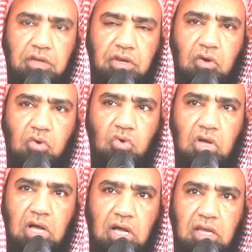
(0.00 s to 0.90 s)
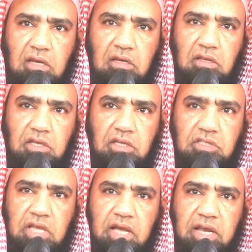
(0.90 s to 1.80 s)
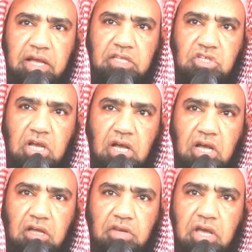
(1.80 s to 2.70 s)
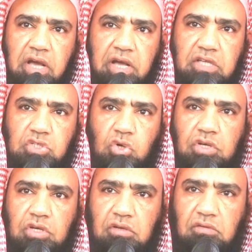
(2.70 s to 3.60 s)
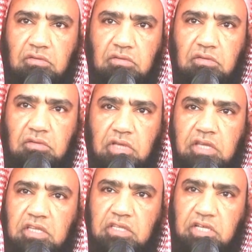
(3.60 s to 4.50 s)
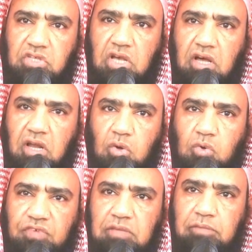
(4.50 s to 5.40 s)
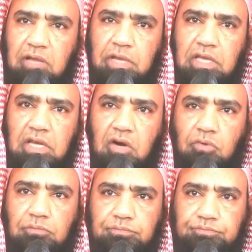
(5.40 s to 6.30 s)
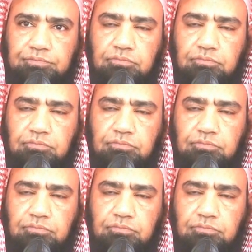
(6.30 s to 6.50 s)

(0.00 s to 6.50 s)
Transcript: أنه قال اعتلج ناس يعني تصارعوا فيما بينهم